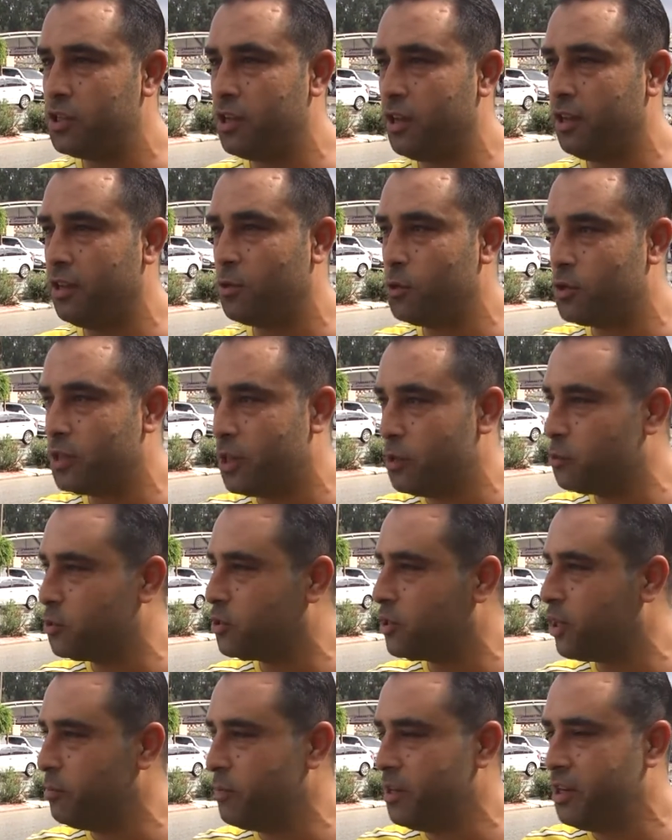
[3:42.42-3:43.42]
كل سنه
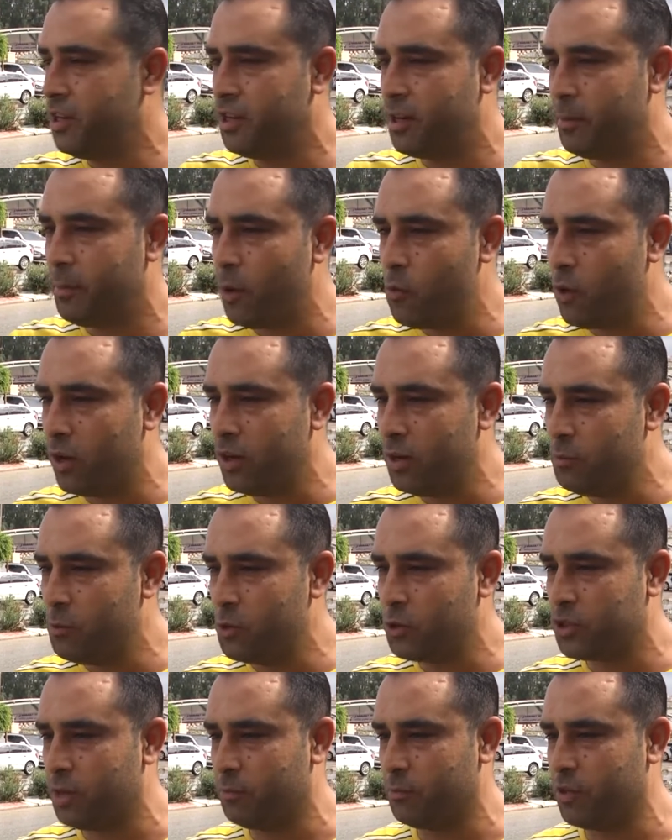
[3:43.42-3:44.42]
وتسالمين احنا باول
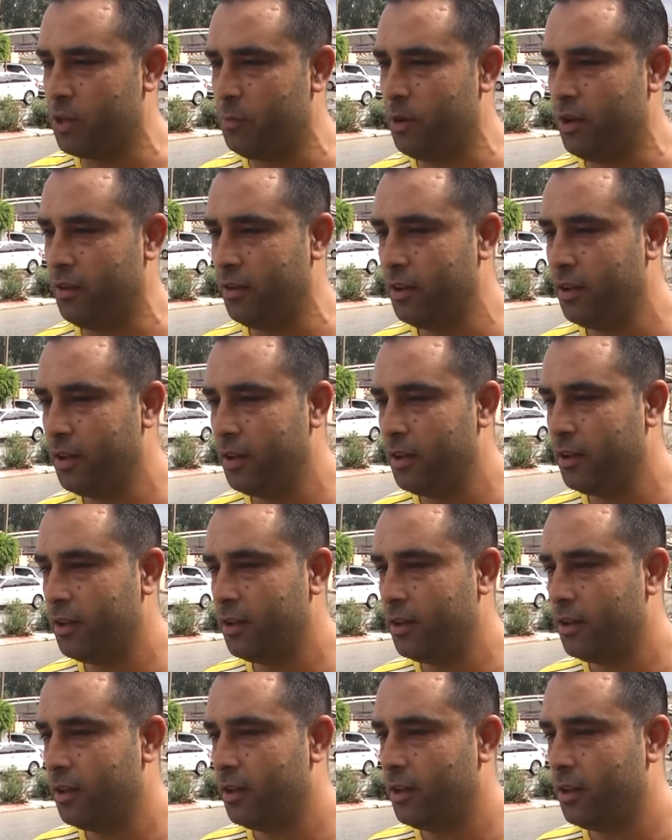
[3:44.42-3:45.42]
الموسم طبعا شو
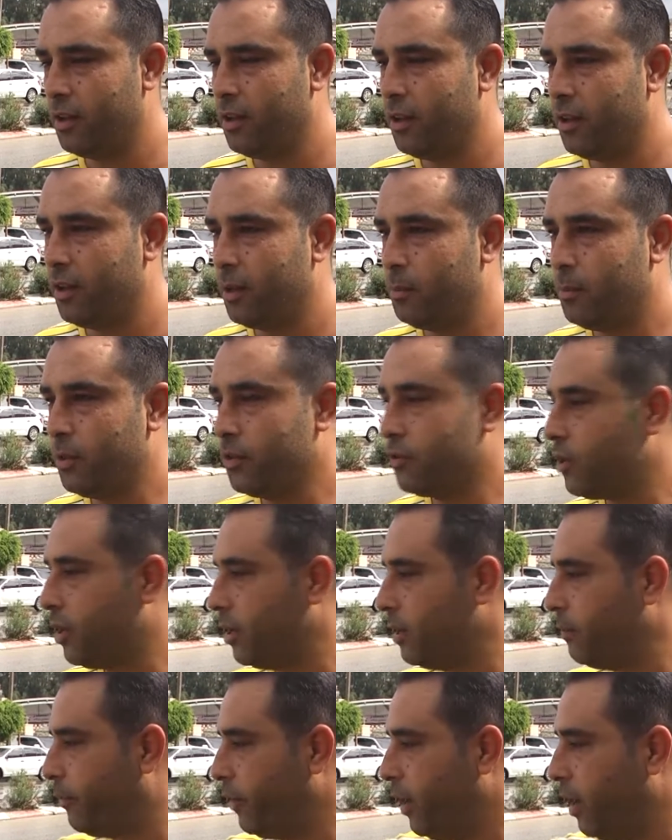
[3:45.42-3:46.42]
بتطالبوا
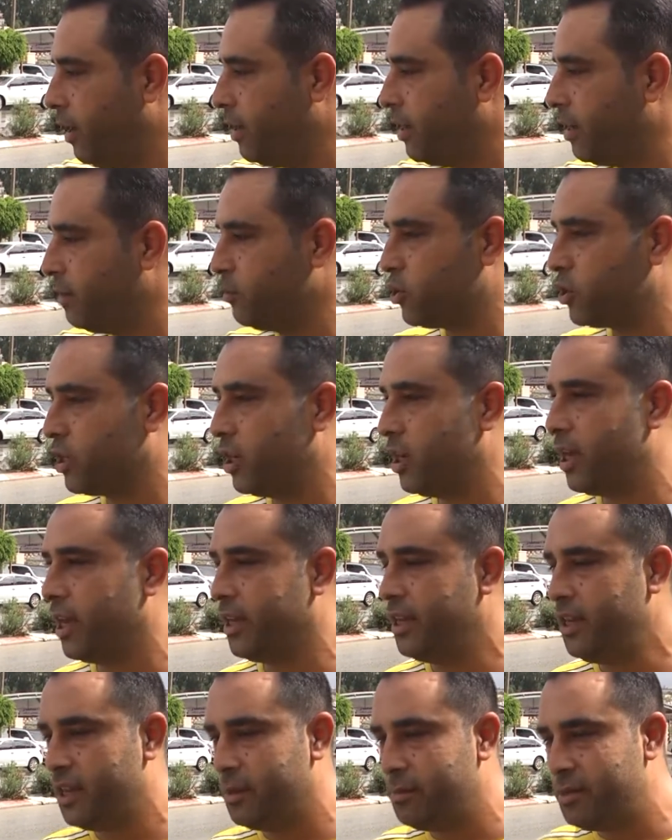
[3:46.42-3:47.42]
بنطالب في حل المشكله هاي
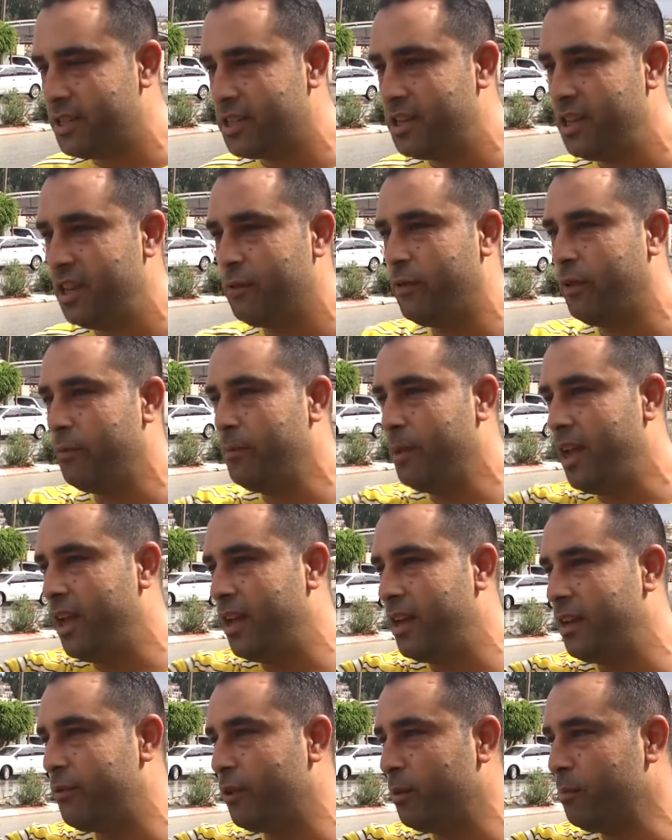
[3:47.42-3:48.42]
احنا من سنين
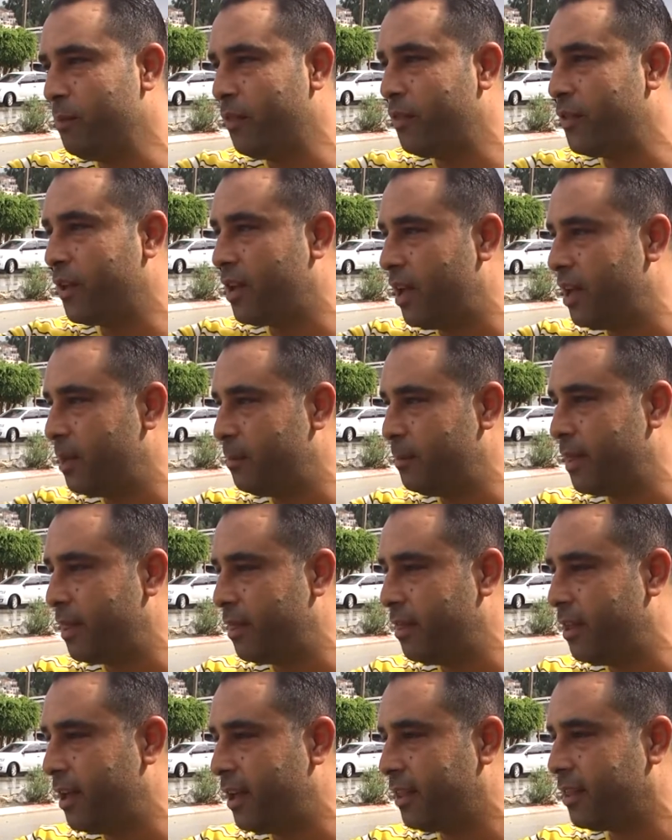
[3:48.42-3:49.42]
بنعاني في المنطقه هاي
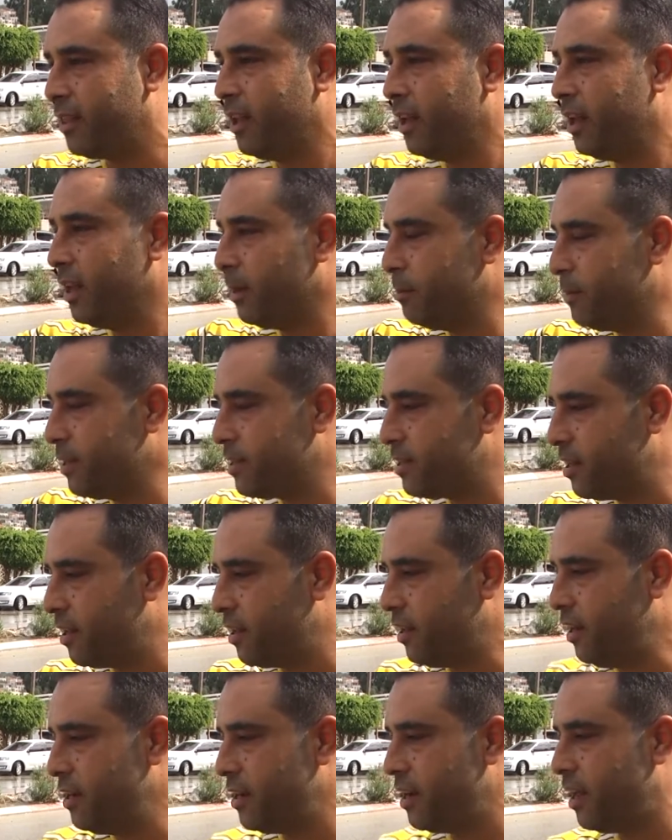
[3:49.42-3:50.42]
بالذات بصير
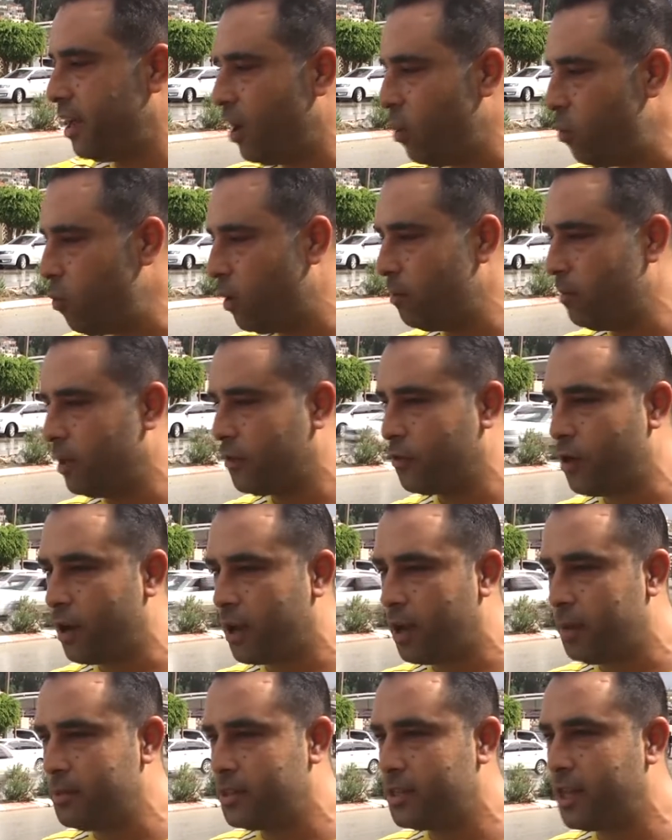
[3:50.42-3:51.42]
عندنا اول مطره
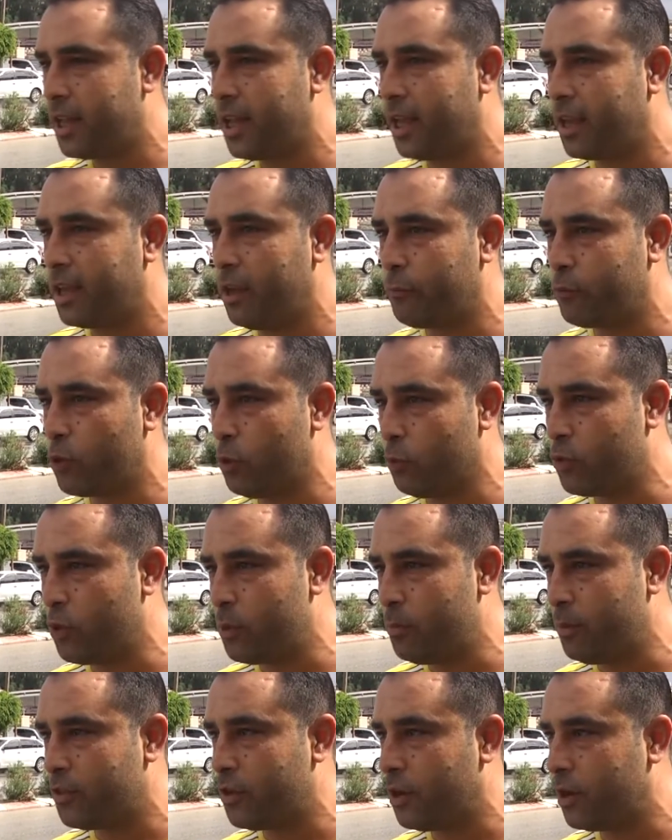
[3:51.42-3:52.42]
خمس دقائق كيف تنطر
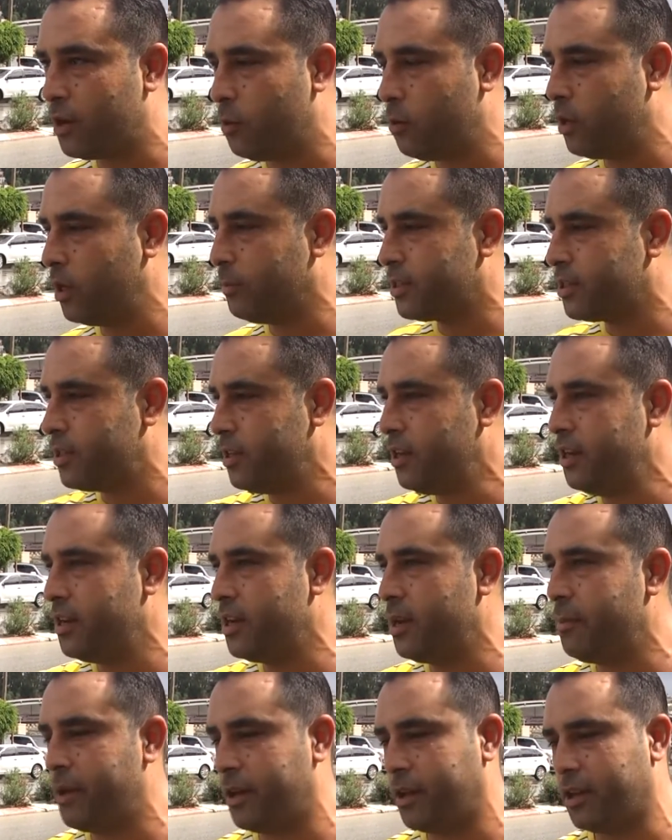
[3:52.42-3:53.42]
مطره قويه بصير عندنا
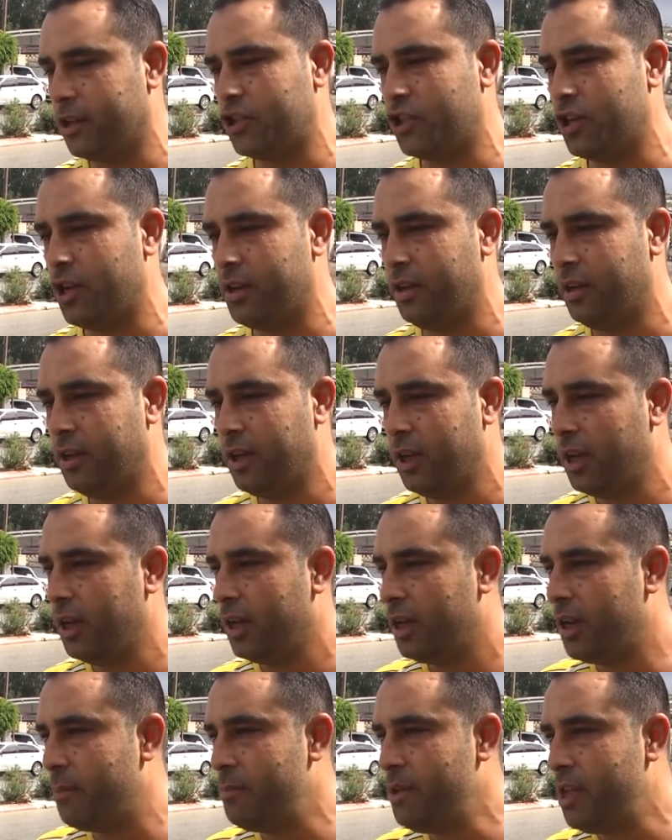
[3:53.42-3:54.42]
بركي الشارع
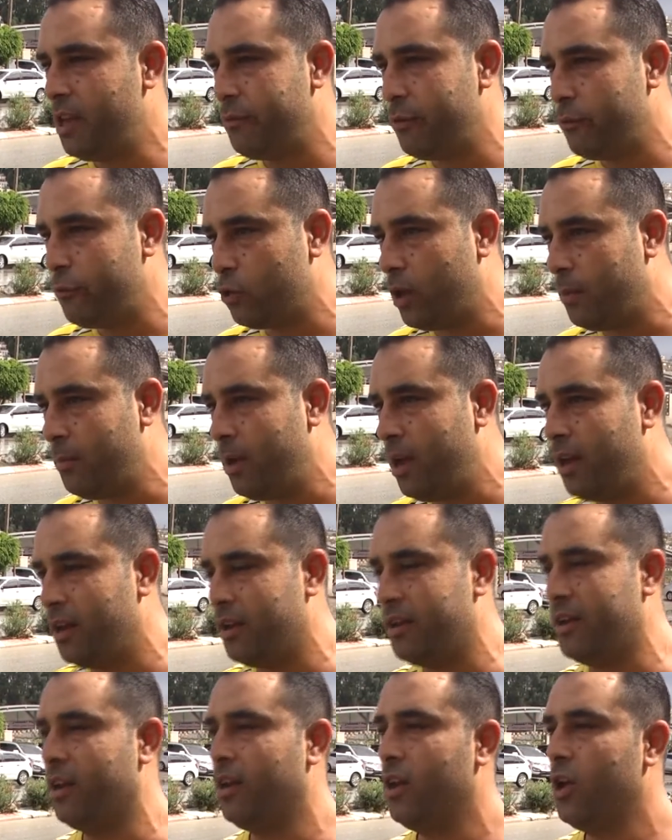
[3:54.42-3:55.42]
لا بنعرف نفوت على
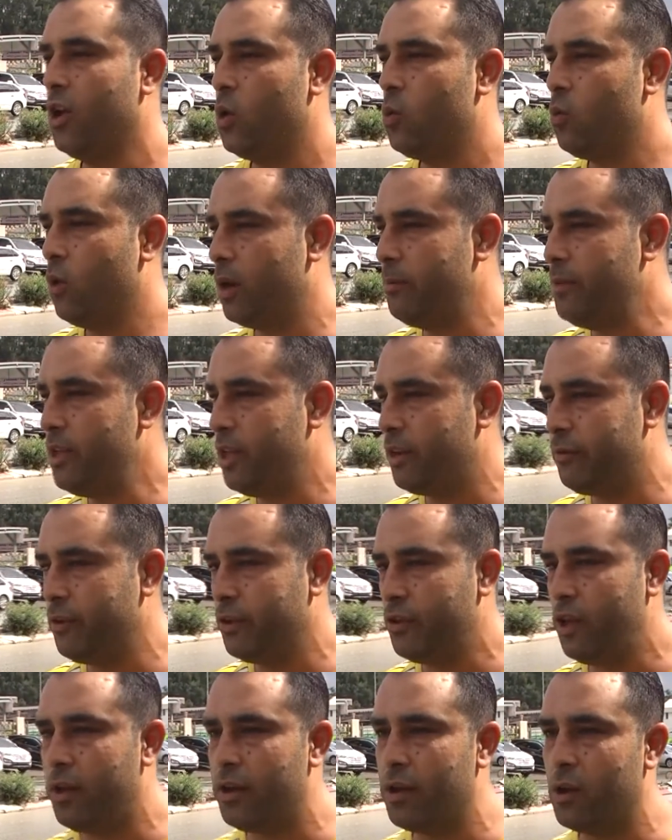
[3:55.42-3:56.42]
محلنا ولا بنعرف
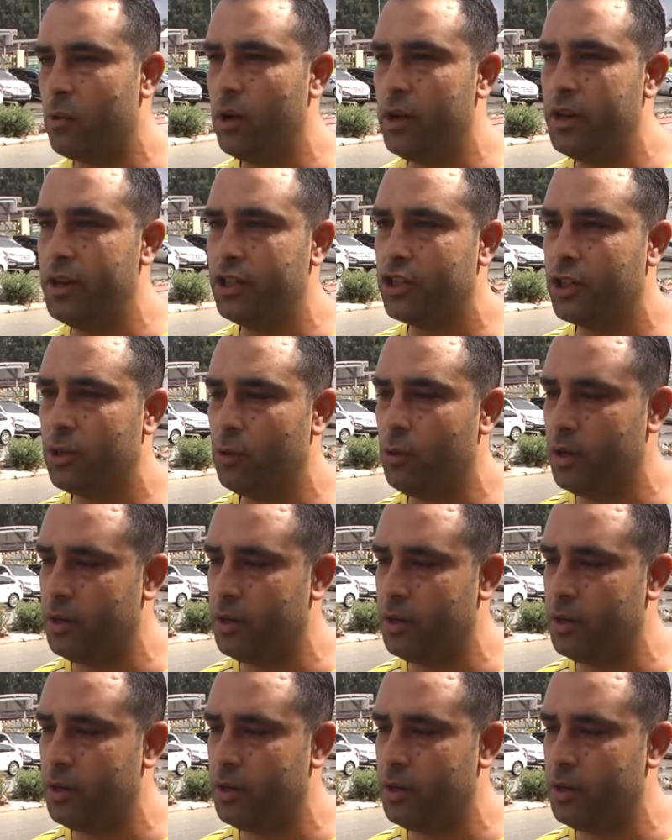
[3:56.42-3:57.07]
نتحرك ولا نشتغل ولا